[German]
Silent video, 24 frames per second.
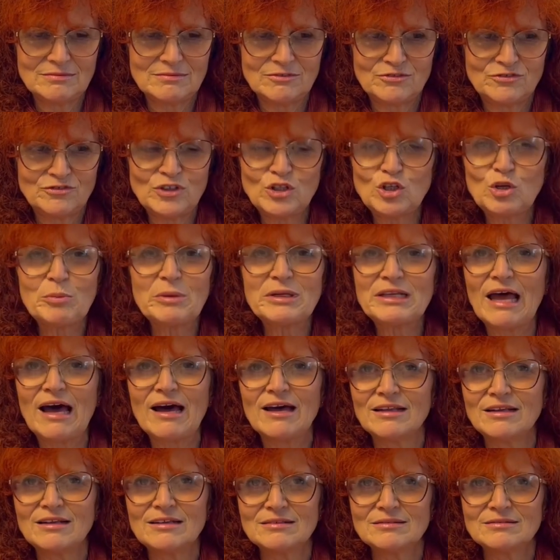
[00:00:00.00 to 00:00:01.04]

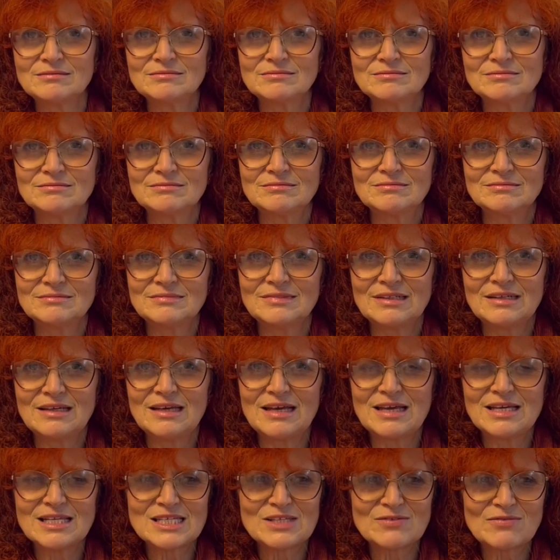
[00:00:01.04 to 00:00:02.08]
phänomenal.
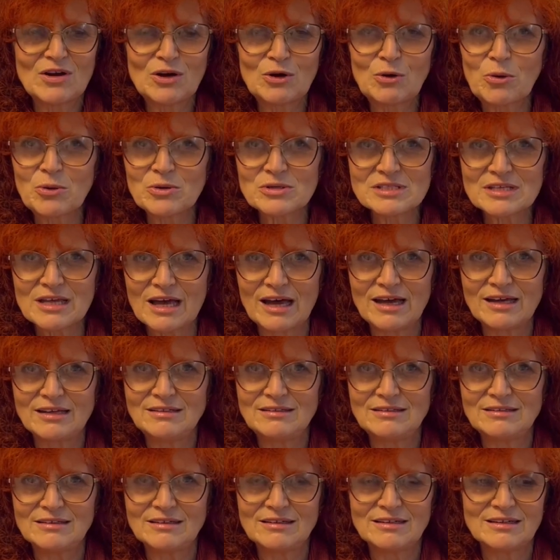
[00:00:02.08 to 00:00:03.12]
Es war
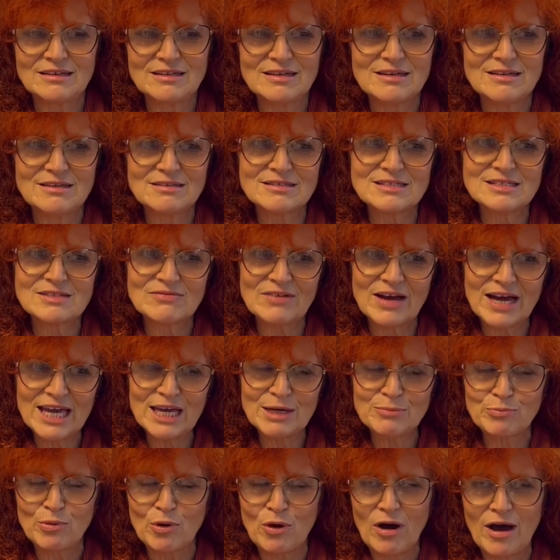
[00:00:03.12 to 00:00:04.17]
großartig, es war
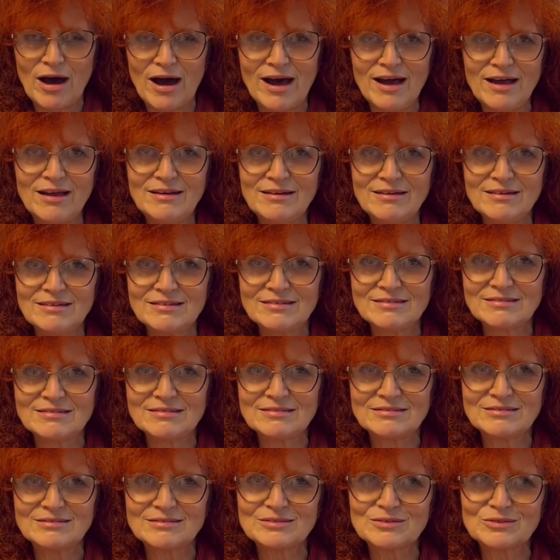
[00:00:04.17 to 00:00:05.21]
epochal
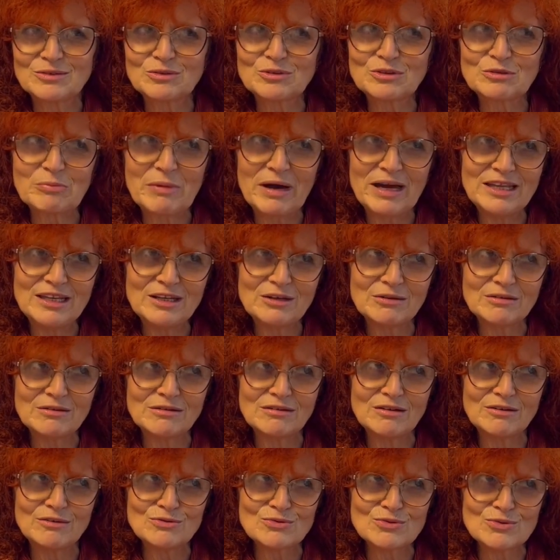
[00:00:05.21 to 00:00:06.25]
äh, und, und meine
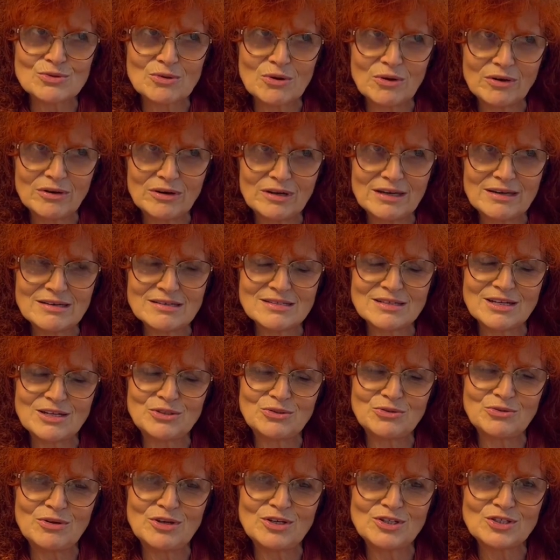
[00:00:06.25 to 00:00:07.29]
Sorge ist
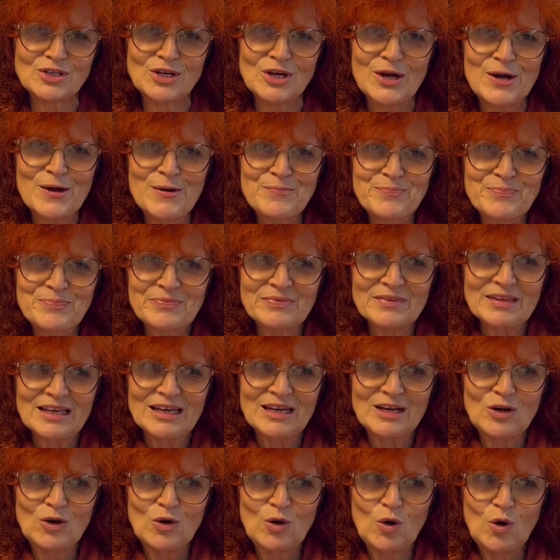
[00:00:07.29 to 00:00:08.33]
natürlich,
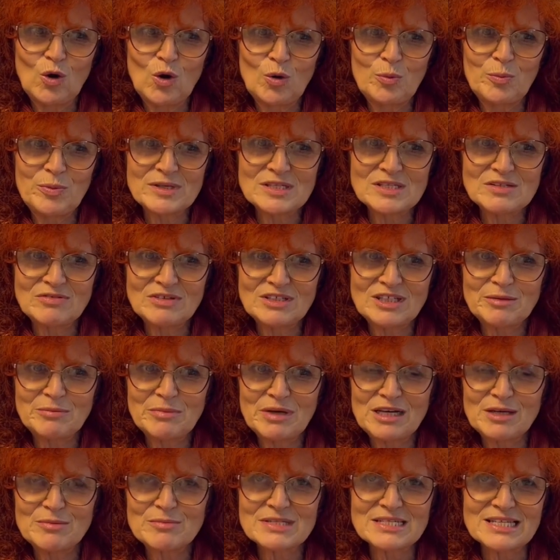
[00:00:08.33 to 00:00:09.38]
ob es wieder
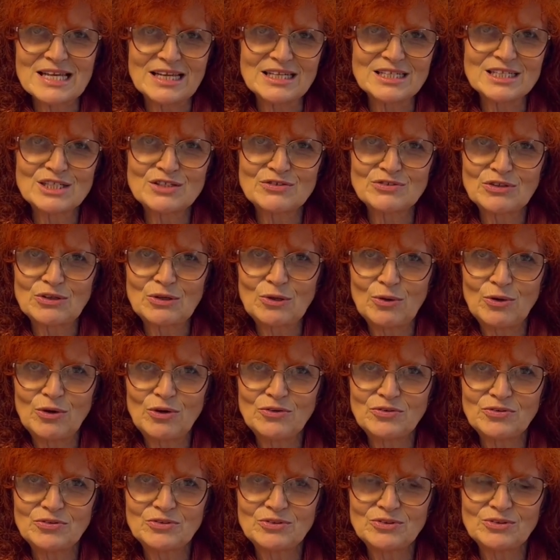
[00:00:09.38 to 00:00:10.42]
mal im Sande
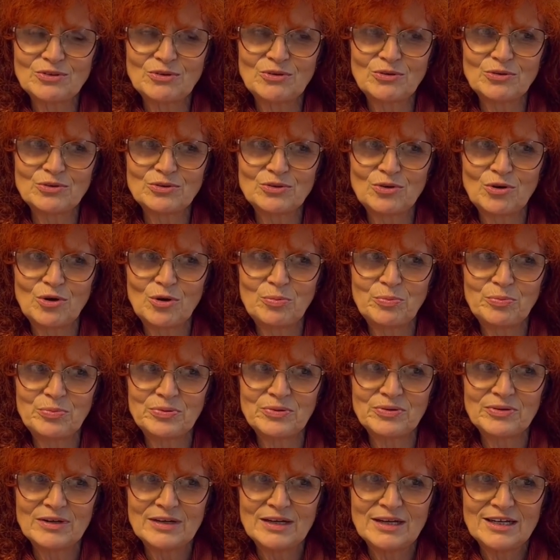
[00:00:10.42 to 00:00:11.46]
verläuft oder ob
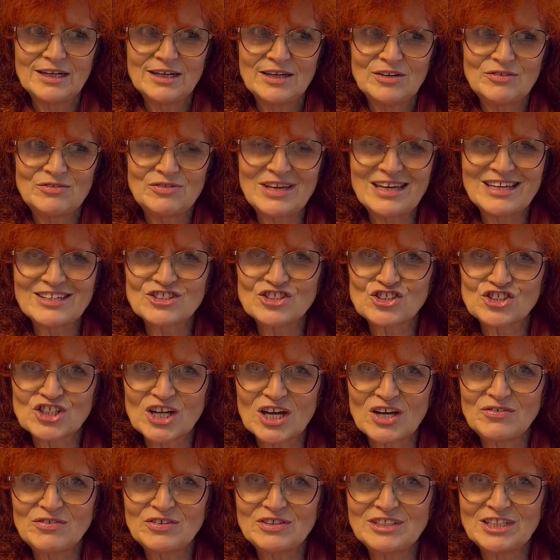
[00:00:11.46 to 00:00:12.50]
wir es
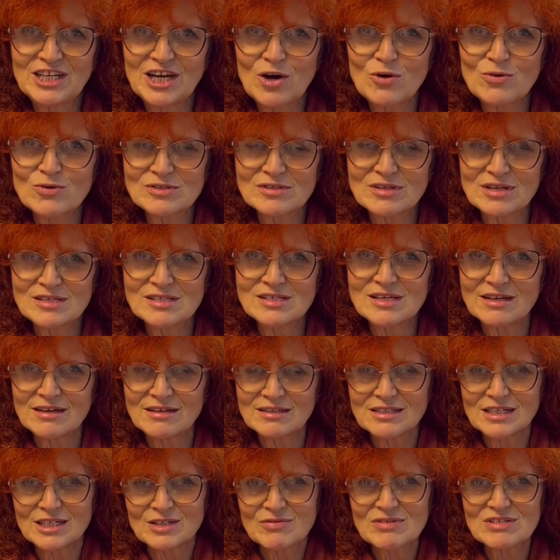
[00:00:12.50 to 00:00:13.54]
schaffen, daraus
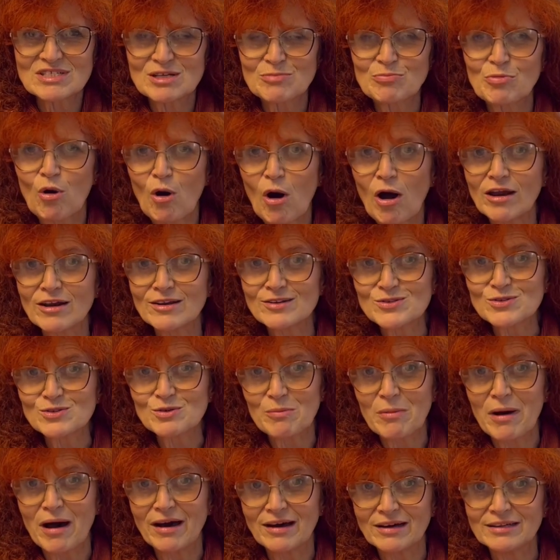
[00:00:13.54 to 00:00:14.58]
tatsächlich etwas Epochales zu
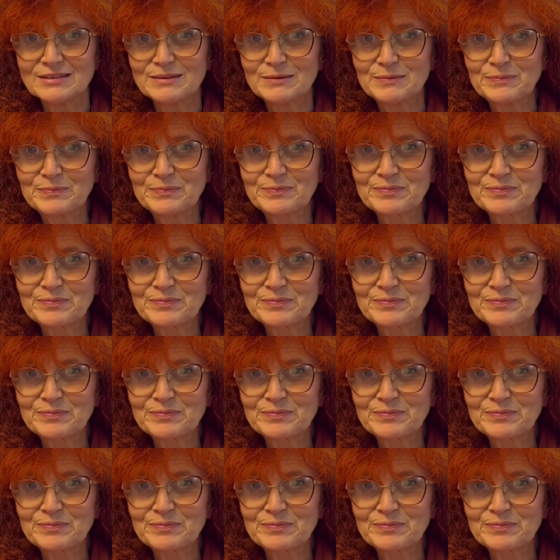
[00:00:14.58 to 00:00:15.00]
machen.